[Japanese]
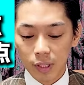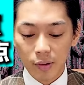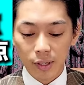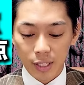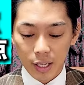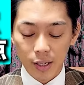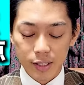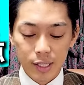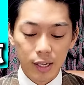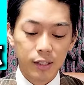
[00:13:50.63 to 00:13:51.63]
では
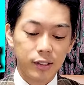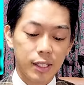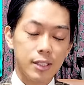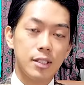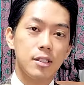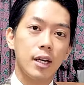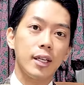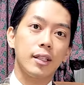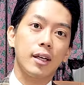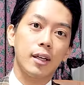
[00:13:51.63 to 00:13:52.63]
ねさらに点数上
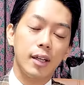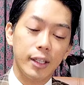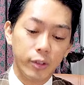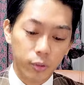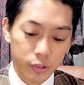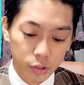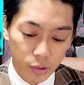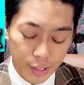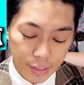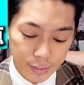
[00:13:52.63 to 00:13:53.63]
げていかないとっていう
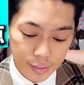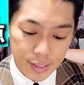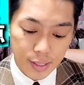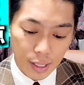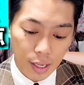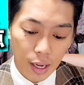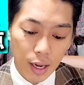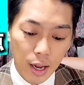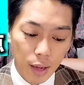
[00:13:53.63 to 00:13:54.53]
ような感じですね、